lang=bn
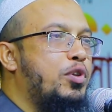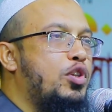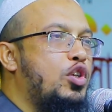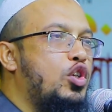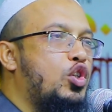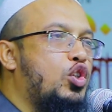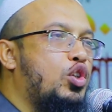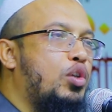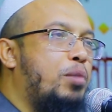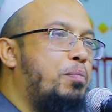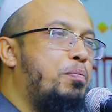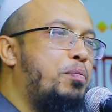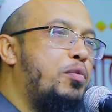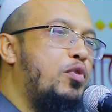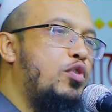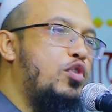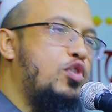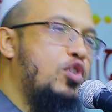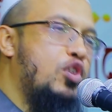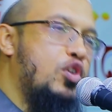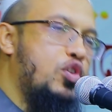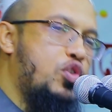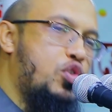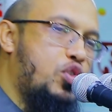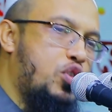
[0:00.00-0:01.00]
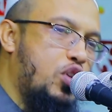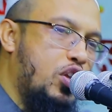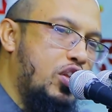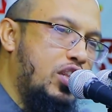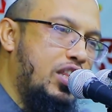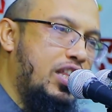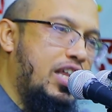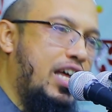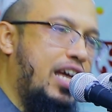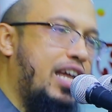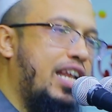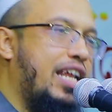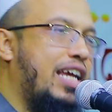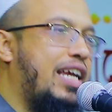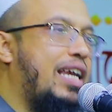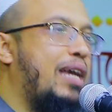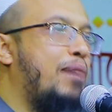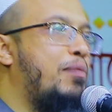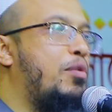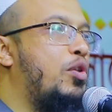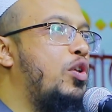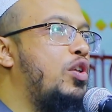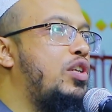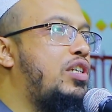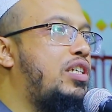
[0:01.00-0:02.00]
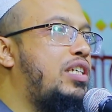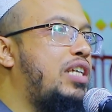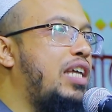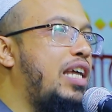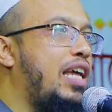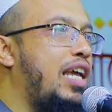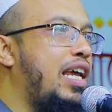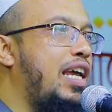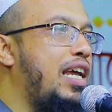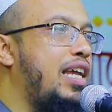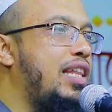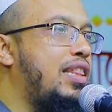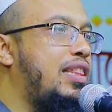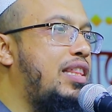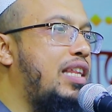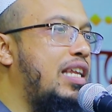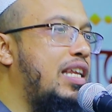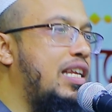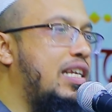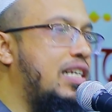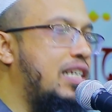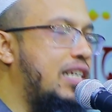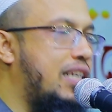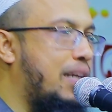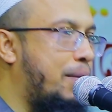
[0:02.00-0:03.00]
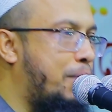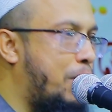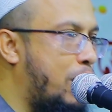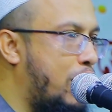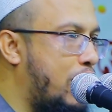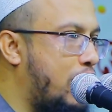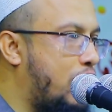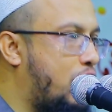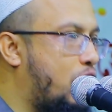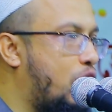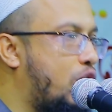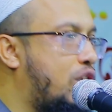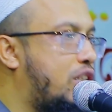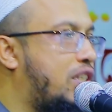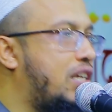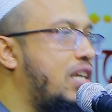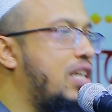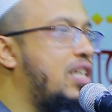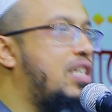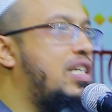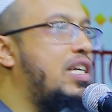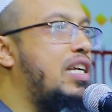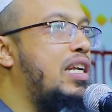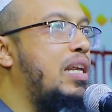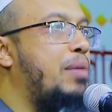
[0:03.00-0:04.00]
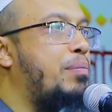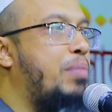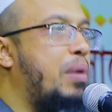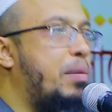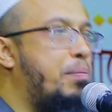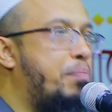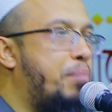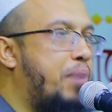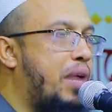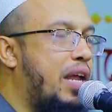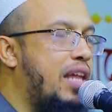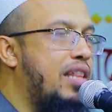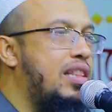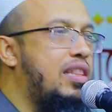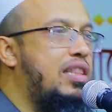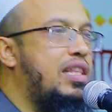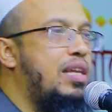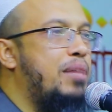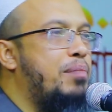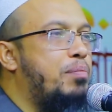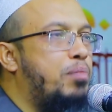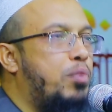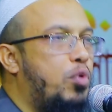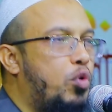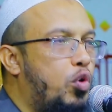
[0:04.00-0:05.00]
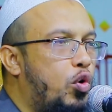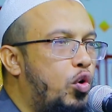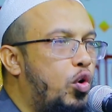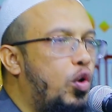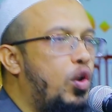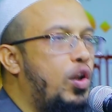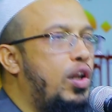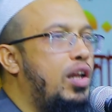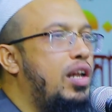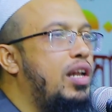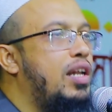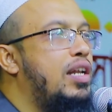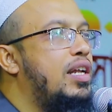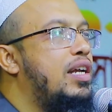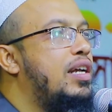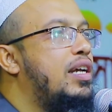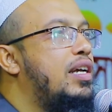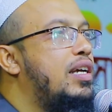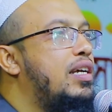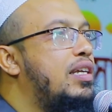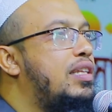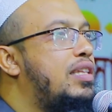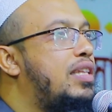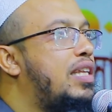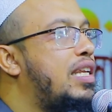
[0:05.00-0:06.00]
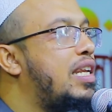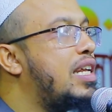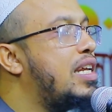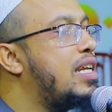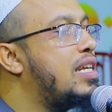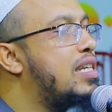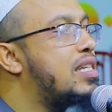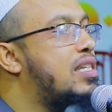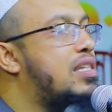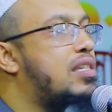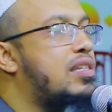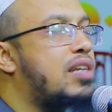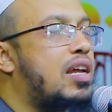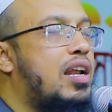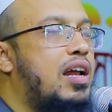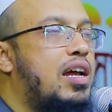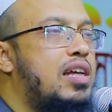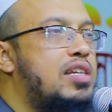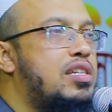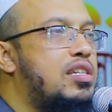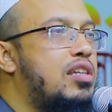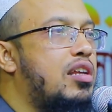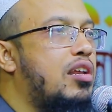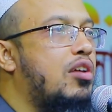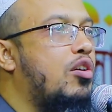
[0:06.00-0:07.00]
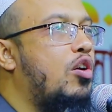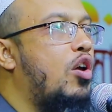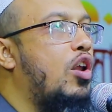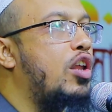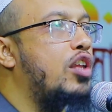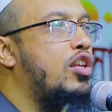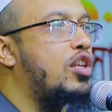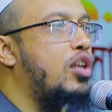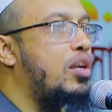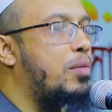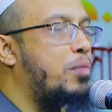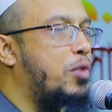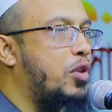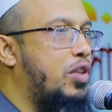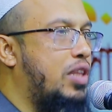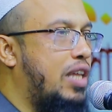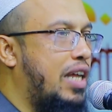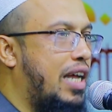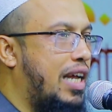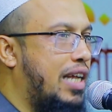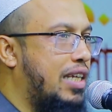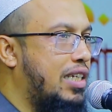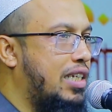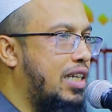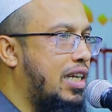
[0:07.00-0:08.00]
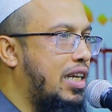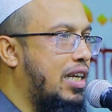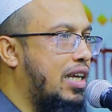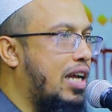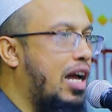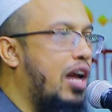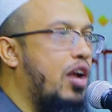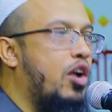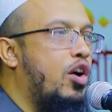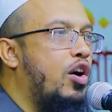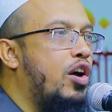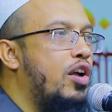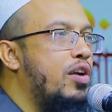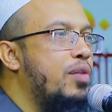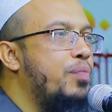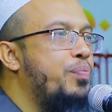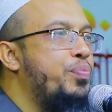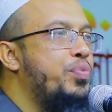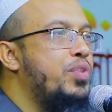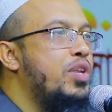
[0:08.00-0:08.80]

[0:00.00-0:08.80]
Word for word: প্রতি সম্পূর্ণ শ্রদ্ধা রেখে বলছি তিনি যেটা মনে করছেন সেটি বিভ্রান্তি ভুল তিনি সারাসার গলতের মধ্যে আছেন কারণ